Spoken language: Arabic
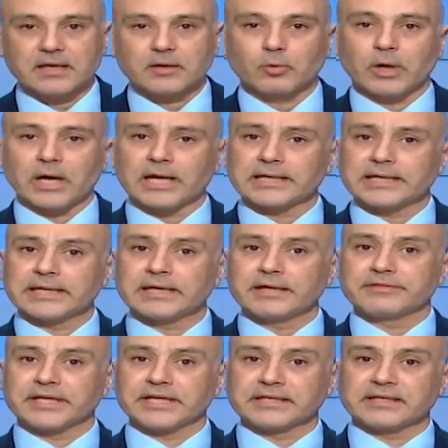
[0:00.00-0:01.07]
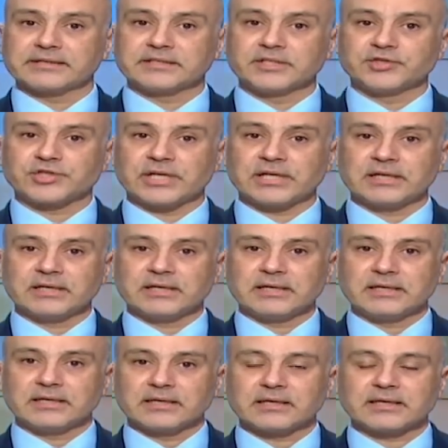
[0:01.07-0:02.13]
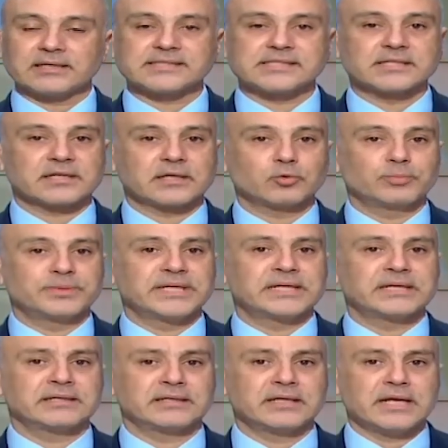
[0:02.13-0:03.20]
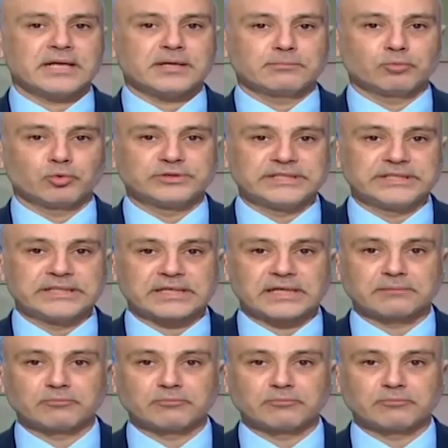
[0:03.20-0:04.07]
وعلى هذه النتيجة خسر لبنان مديرا